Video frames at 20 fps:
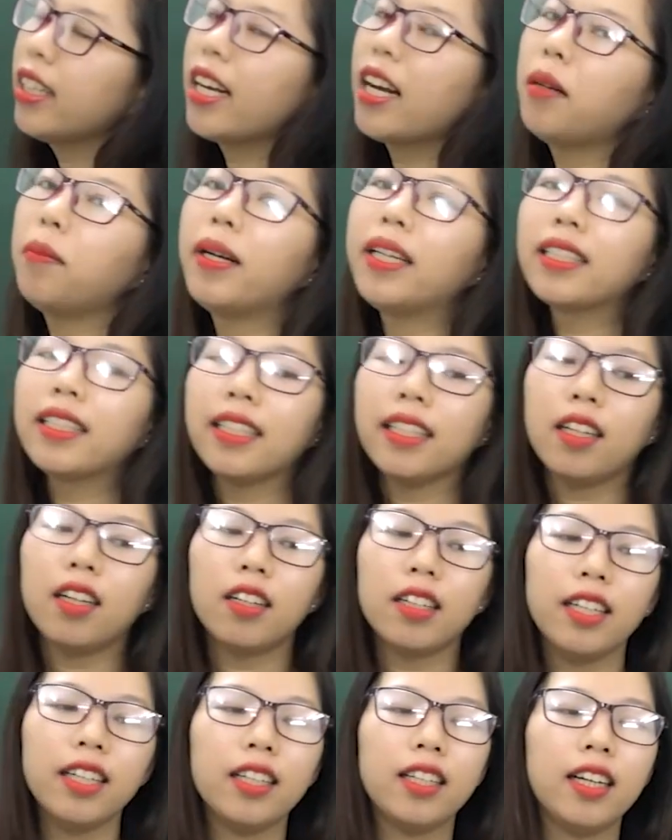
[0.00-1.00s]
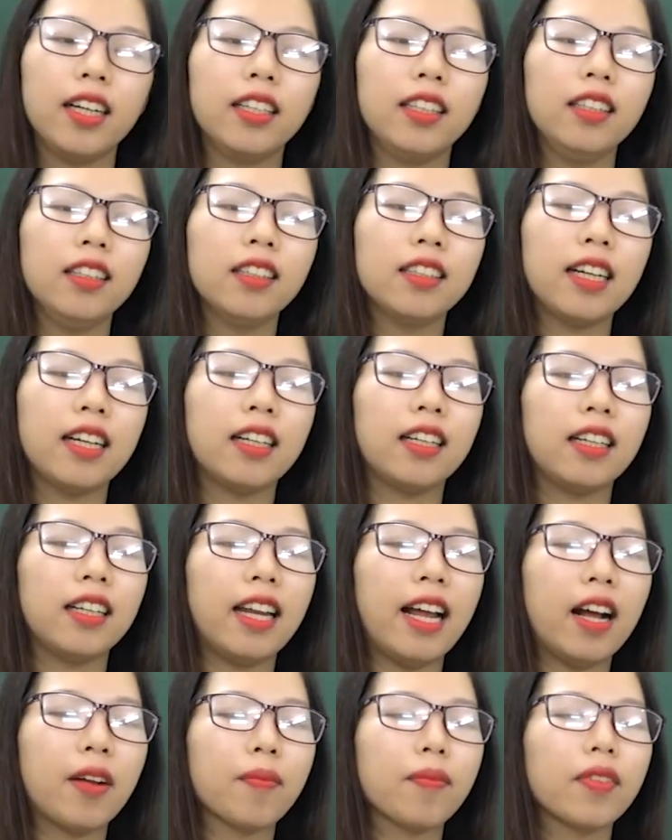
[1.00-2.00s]
thì các bạn sẽ có thể thấy được rằng
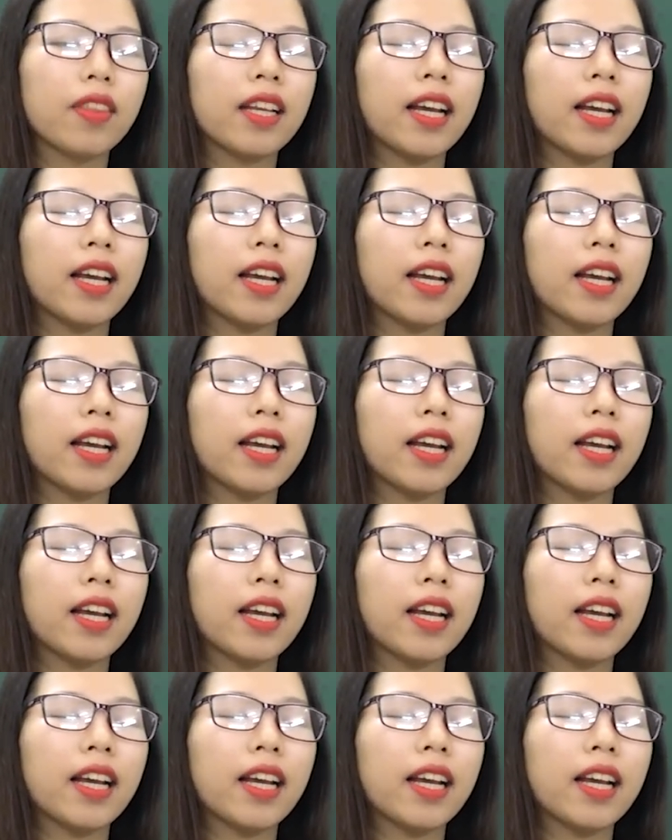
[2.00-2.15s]
là